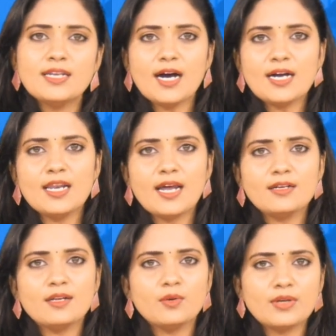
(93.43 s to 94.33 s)

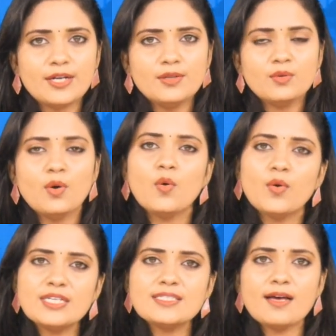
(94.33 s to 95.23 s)
నాగాలాండ్లలో రెండు
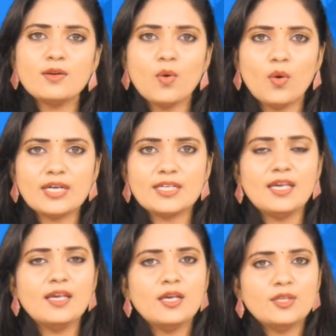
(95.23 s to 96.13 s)
ఒడిశాలో
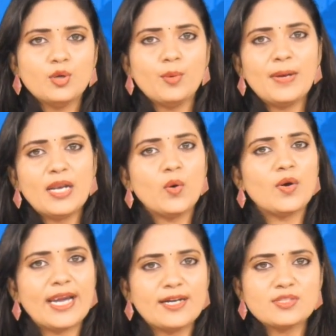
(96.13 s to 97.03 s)
ఒకటి యూపీలో
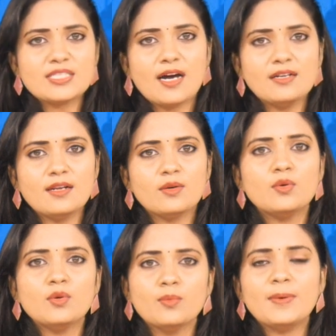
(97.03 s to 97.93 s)
ఏడు
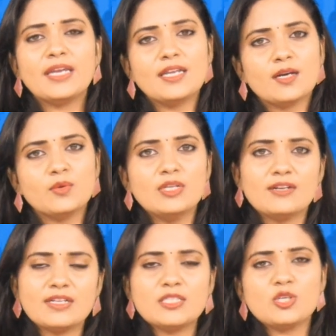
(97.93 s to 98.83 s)
స్థానాలకు ఉప ఎన్నికలు
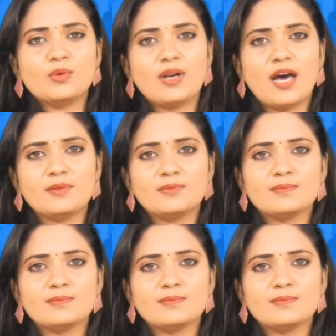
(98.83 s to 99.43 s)
నిర్వహించనున్నారు